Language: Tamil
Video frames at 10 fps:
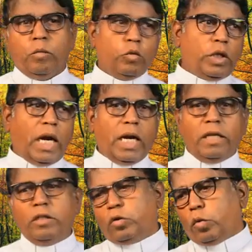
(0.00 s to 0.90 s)

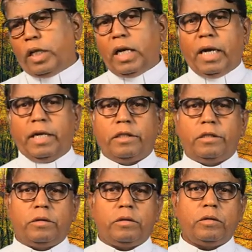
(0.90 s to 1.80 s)
முதலாளி தொழிலாளி
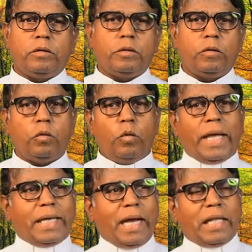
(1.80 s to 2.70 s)

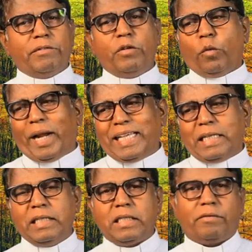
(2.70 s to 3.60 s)
உழைக்காதவன்
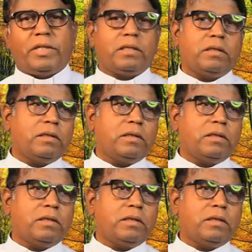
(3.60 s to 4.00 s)
உழைக்கின்றவன்